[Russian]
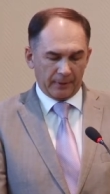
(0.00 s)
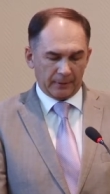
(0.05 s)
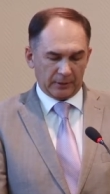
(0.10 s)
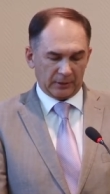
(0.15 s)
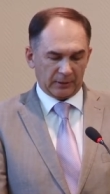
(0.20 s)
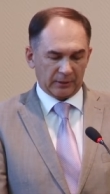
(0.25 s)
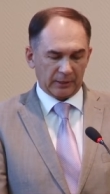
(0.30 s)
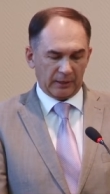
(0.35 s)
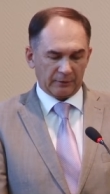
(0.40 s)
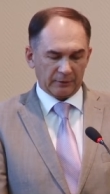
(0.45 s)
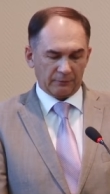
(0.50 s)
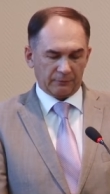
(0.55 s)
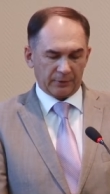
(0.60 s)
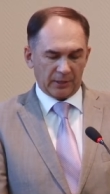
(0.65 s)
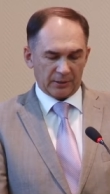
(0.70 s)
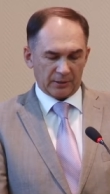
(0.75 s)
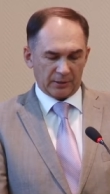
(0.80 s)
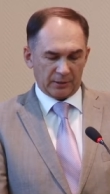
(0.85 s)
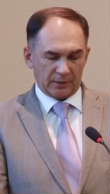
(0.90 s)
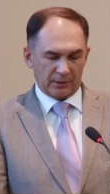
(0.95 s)
как главный
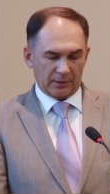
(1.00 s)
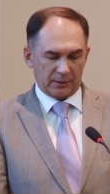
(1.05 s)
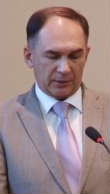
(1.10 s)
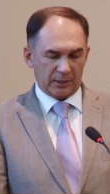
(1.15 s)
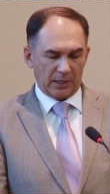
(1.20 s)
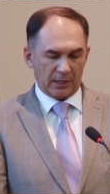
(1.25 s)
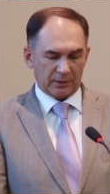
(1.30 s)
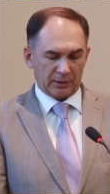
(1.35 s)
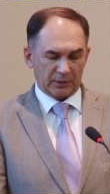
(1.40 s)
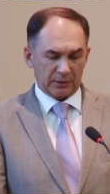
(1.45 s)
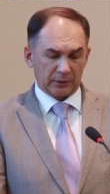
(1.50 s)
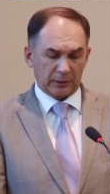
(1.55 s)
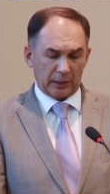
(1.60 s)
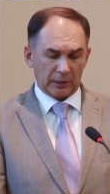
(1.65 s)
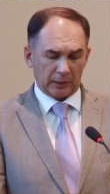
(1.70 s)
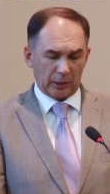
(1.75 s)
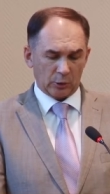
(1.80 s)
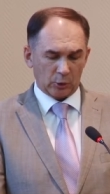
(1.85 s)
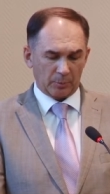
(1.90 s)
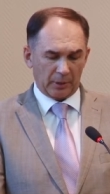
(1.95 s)
врач Заинской
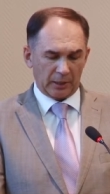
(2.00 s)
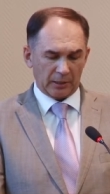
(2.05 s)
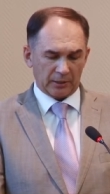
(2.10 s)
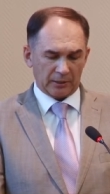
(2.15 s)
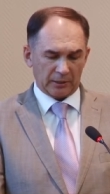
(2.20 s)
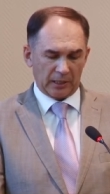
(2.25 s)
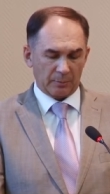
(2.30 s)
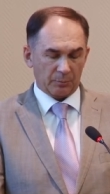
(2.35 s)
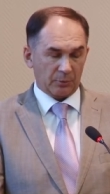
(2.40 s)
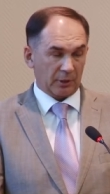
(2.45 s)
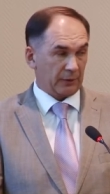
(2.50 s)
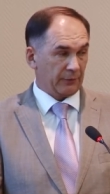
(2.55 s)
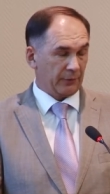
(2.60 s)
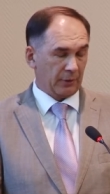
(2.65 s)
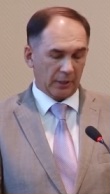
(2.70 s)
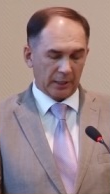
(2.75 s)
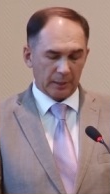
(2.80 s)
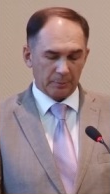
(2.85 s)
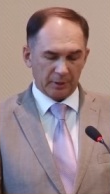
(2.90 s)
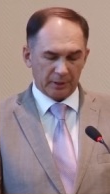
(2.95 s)
центральной больницы Амир
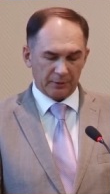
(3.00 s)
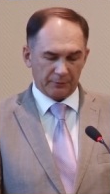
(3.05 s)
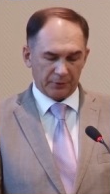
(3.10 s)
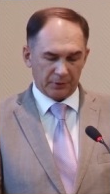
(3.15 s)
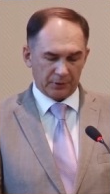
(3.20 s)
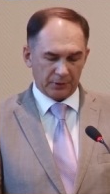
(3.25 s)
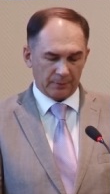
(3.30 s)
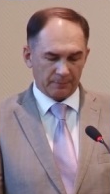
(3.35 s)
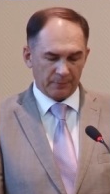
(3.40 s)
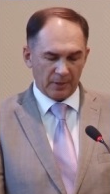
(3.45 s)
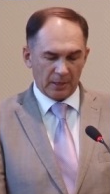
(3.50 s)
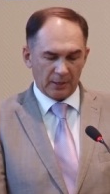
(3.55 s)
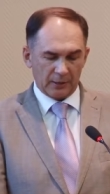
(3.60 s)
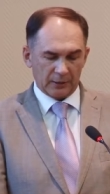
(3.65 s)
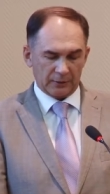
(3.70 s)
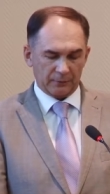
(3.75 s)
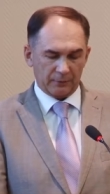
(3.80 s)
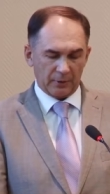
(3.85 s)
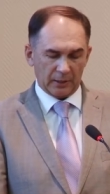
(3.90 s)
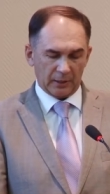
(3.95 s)
Кремлевич,
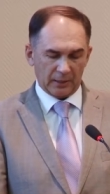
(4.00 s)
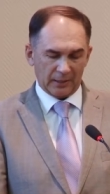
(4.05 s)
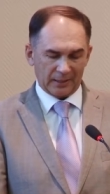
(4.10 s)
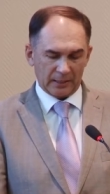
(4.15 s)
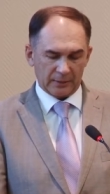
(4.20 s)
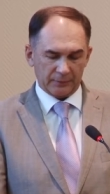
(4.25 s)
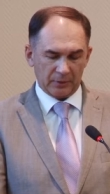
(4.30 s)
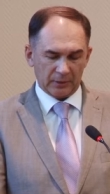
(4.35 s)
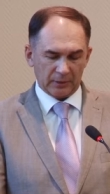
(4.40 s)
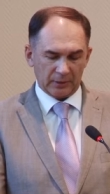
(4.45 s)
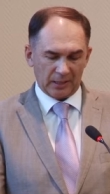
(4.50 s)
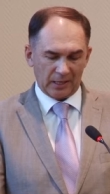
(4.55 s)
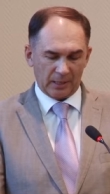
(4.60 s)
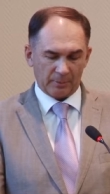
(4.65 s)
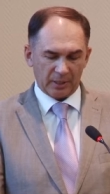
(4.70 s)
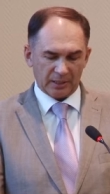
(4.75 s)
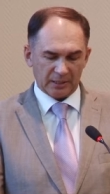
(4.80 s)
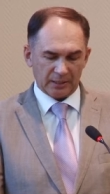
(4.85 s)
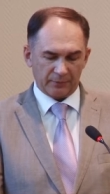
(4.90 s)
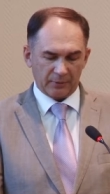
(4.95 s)
в сфере развития
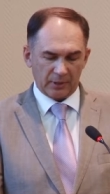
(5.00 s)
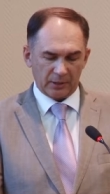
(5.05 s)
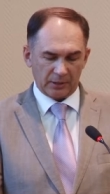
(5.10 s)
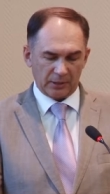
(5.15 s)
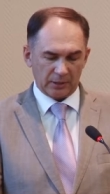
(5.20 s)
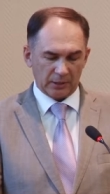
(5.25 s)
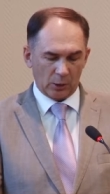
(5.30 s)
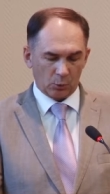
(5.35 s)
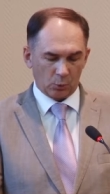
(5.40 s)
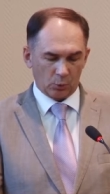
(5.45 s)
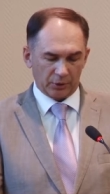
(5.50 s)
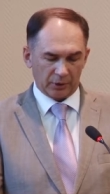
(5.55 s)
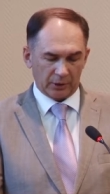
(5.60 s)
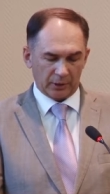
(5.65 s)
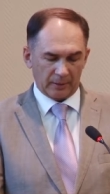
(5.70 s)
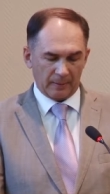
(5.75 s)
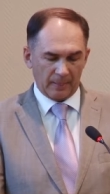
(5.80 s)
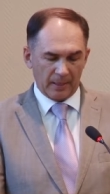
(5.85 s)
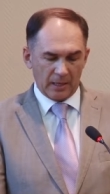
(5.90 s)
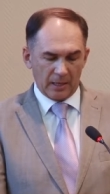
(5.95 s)
образования и
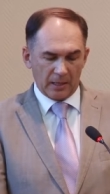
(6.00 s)
науки,